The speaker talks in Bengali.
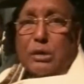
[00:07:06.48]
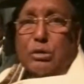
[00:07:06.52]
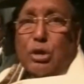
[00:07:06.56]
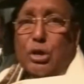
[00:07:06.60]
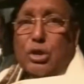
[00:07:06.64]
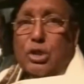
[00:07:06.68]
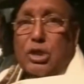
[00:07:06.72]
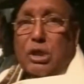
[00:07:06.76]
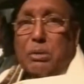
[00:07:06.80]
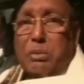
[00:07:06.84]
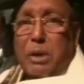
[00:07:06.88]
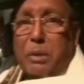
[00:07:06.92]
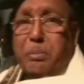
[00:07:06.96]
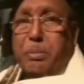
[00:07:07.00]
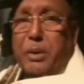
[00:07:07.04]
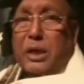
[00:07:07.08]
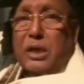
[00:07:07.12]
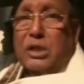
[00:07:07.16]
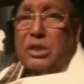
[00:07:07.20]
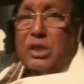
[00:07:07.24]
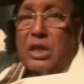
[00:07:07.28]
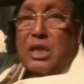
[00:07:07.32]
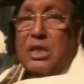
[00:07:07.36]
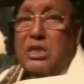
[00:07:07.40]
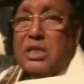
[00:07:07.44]
আদর্শের ব্যাপারে
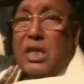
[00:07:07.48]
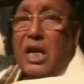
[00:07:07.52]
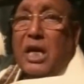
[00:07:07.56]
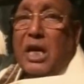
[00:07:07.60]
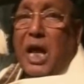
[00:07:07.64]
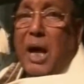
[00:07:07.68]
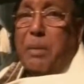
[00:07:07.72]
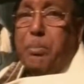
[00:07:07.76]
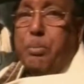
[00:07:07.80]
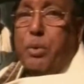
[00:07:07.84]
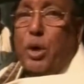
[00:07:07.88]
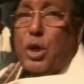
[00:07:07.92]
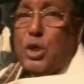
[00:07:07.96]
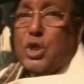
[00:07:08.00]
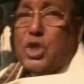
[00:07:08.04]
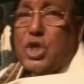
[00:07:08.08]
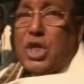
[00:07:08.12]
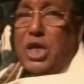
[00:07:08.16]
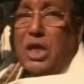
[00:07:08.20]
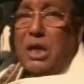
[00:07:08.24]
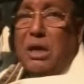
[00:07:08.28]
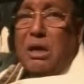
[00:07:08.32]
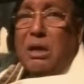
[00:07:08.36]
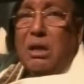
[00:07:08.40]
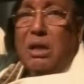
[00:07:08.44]
তিনি ছিলেন
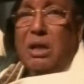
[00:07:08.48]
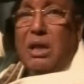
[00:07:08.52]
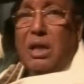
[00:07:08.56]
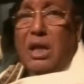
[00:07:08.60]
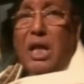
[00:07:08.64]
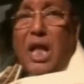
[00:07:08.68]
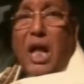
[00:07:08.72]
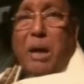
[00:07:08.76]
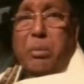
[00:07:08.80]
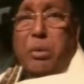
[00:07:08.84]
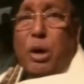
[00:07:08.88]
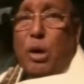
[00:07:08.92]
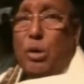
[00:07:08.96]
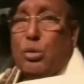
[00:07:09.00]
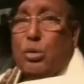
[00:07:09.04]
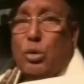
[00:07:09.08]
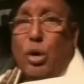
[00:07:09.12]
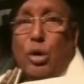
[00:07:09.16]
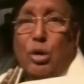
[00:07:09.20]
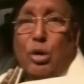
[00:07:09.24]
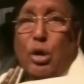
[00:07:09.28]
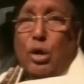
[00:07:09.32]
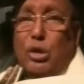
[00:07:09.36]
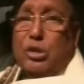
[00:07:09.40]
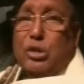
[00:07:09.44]
আপসহীন এবং
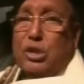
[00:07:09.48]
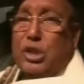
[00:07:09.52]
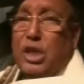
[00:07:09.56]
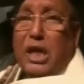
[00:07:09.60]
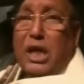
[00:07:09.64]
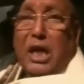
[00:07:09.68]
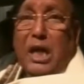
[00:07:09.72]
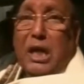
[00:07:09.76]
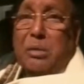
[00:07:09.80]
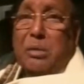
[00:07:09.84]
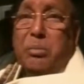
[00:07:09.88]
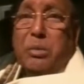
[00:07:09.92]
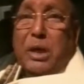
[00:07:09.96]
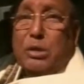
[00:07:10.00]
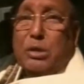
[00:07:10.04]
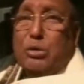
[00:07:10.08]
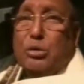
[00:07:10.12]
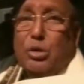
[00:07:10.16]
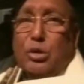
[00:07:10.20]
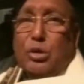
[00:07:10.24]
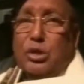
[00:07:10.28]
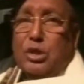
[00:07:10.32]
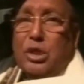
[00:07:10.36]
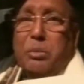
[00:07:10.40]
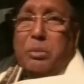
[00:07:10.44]
কোনো দিন
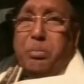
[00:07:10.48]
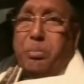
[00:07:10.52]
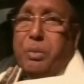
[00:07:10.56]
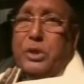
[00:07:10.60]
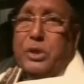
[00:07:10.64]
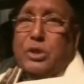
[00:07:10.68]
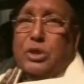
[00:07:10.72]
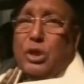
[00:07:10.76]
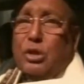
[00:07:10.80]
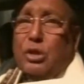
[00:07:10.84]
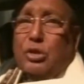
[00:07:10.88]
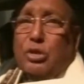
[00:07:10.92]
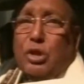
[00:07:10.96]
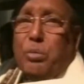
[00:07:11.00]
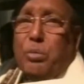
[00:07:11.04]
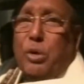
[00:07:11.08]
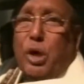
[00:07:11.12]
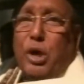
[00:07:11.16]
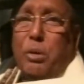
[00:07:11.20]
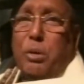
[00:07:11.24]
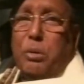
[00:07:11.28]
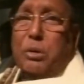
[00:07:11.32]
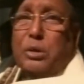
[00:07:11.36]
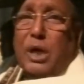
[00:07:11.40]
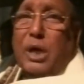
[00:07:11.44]
মৃত্যুর দিন পর্যন্ত
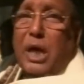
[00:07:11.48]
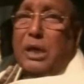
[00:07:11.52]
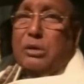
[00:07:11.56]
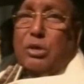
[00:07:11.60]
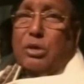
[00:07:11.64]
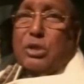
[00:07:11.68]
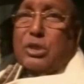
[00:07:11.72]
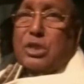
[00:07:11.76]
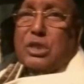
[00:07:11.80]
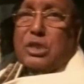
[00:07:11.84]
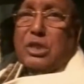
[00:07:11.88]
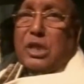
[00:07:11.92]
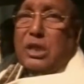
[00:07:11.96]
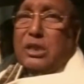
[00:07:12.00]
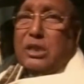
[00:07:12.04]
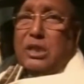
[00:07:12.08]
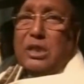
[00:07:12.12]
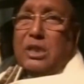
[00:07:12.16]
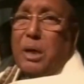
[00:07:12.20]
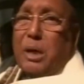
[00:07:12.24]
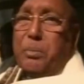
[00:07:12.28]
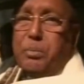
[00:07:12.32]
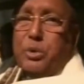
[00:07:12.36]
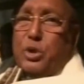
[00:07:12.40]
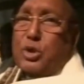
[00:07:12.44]
বঙ্গবন্ধুর আদর্শের সাথে
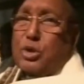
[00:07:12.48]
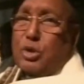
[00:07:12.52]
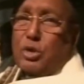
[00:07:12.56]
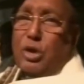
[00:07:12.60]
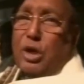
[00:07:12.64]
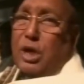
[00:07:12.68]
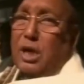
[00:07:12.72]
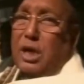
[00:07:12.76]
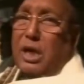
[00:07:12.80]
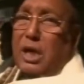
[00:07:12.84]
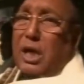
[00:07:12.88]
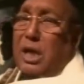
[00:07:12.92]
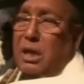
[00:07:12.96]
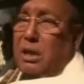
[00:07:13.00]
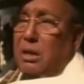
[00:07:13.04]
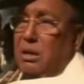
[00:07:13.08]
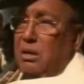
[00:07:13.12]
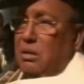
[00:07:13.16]
তিনি আপোষ করেননি